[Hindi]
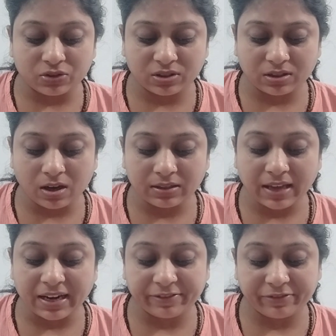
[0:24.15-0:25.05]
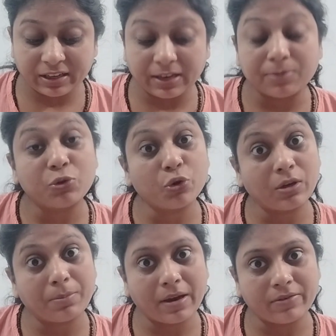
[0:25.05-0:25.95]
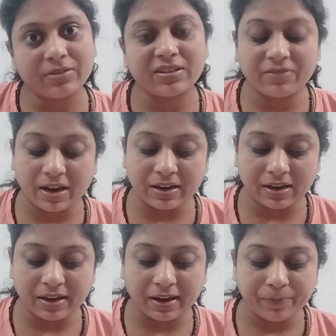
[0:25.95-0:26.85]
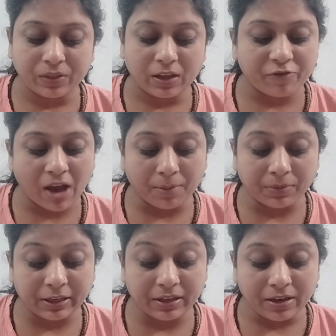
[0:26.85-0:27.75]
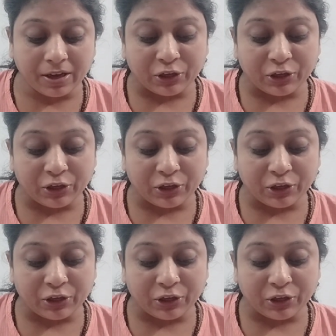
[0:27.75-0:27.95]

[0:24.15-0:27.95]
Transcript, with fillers: जिसका साइंटिफिक नेम जूनेपेरस सवाइना है फैमिली uh,